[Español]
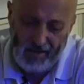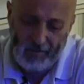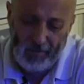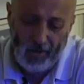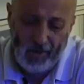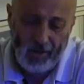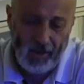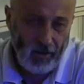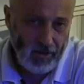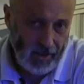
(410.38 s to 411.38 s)
yo creo que
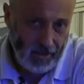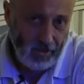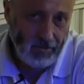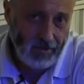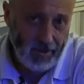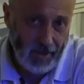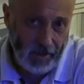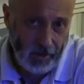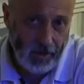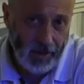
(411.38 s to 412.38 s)
los que son
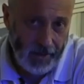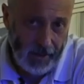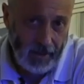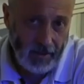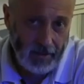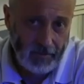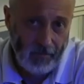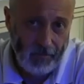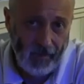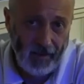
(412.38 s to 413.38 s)
seguidores reales
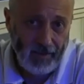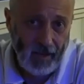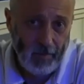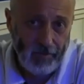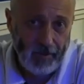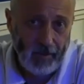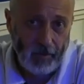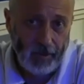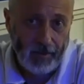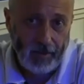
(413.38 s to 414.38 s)
saben
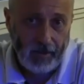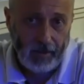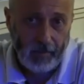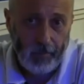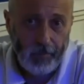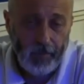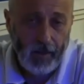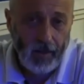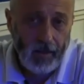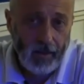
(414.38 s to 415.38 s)
perfectamente que,
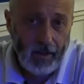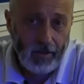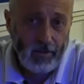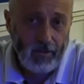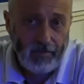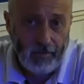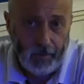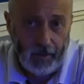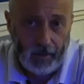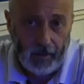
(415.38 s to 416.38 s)
que esto es una
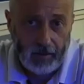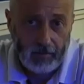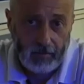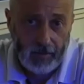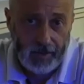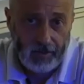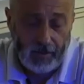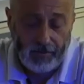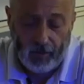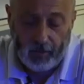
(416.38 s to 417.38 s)
familia, es una
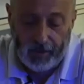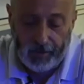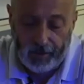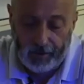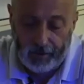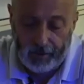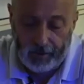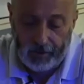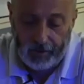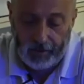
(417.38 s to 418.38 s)
forma de,
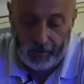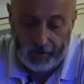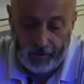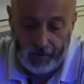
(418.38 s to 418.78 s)
de,